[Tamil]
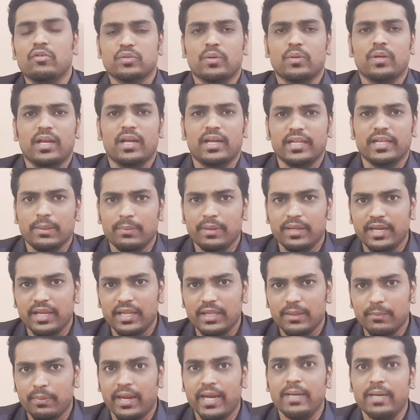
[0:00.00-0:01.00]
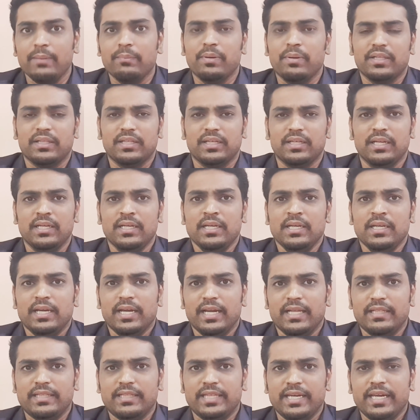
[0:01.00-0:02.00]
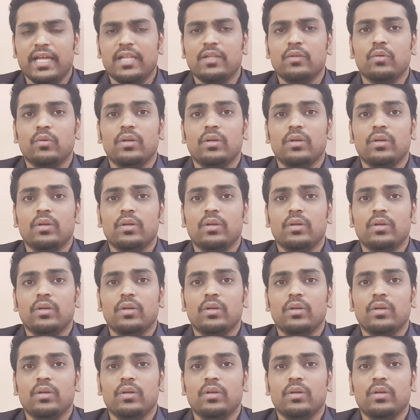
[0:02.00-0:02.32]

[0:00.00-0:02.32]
அவங்க சொன்னாங்க இந்த மாதிரி அதை பயன்படுத்துகிற தெரியாது